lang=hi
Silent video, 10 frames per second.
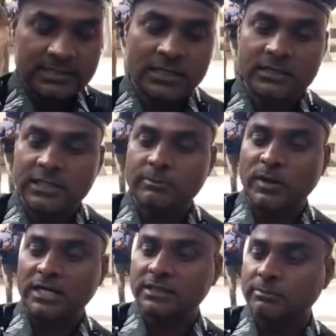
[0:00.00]
ये सर ये
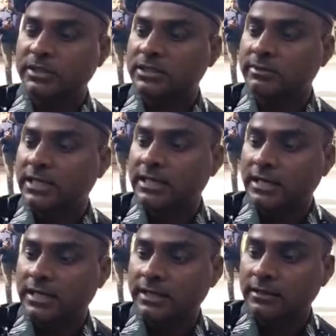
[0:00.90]
प्रार्थना पत्र में
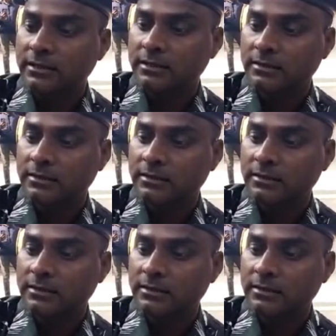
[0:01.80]
लिखा है